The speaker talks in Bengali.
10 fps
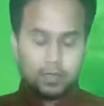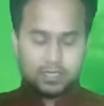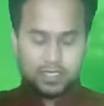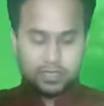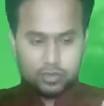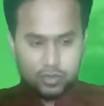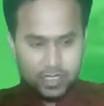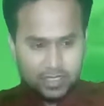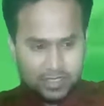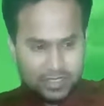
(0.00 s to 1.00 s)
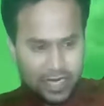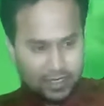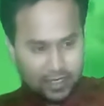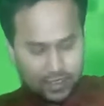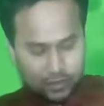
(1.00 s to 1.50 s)
স্মৃতিসৌধের যে
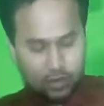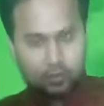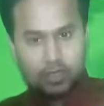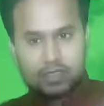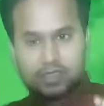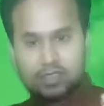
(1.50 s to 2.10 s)
সাতটা স্তম্ভ আছে